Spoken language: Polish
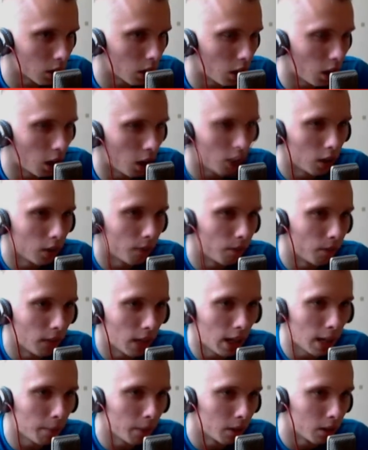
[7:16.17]
O!
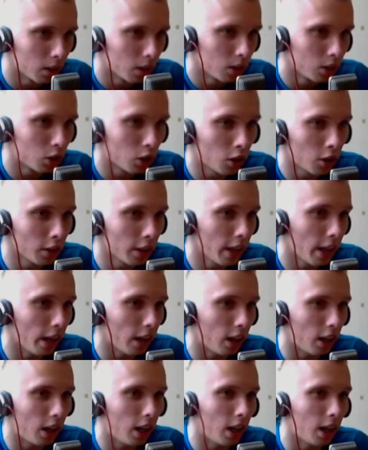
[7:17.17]
Mam! Ciągnę!
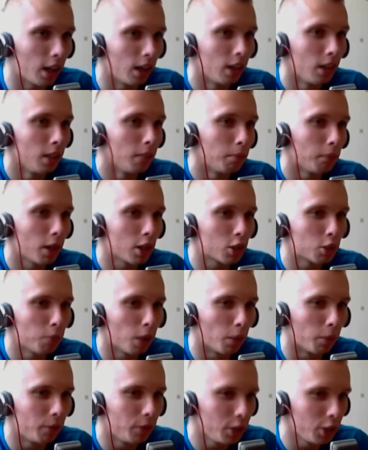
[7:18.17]
A! Patrz
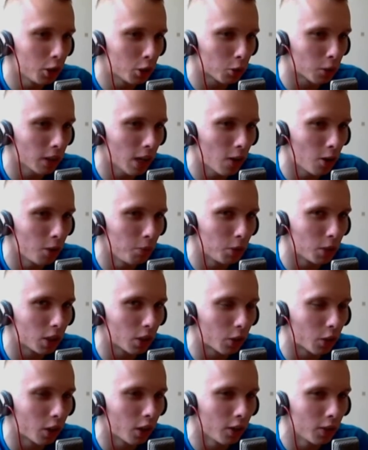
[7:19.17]
Bob, widzisz, udało mi
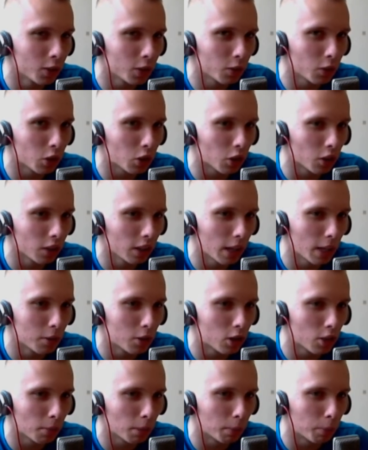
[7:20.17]
się! W końcu wyciągnąłem
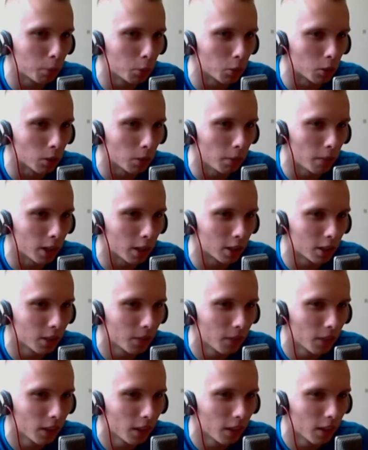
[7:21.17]
z ciebie płuco, masz!
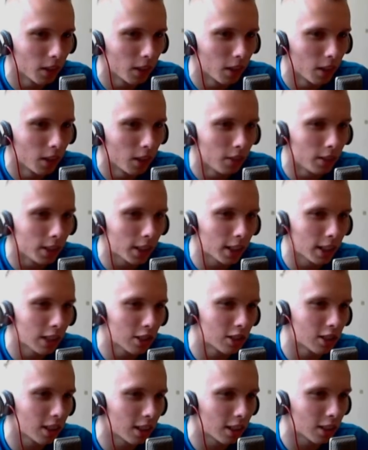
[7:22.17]
Niech
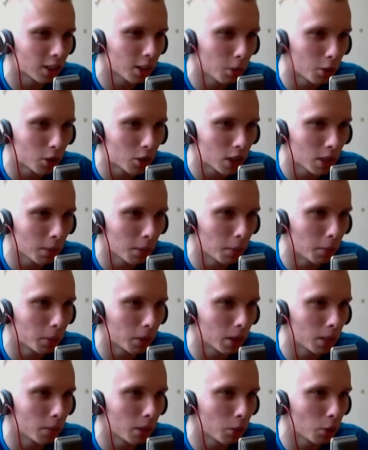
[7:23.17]
leży zaraz obok ciebie, bo
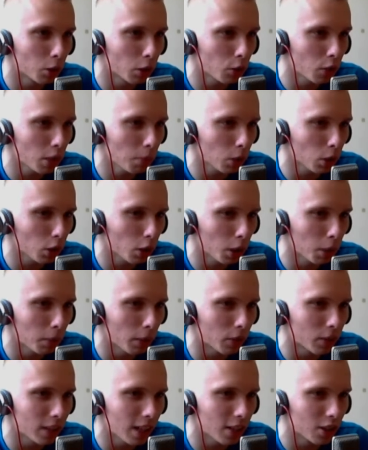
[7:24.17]
potem będę musiał w ciebie to
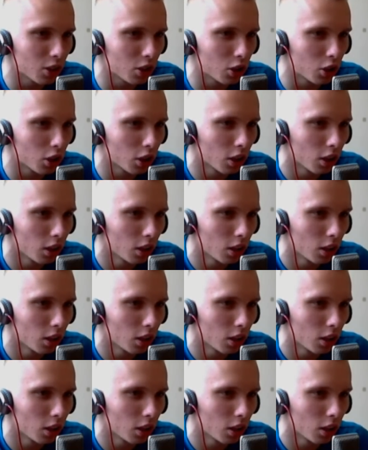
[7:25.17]
chyba wsadzić!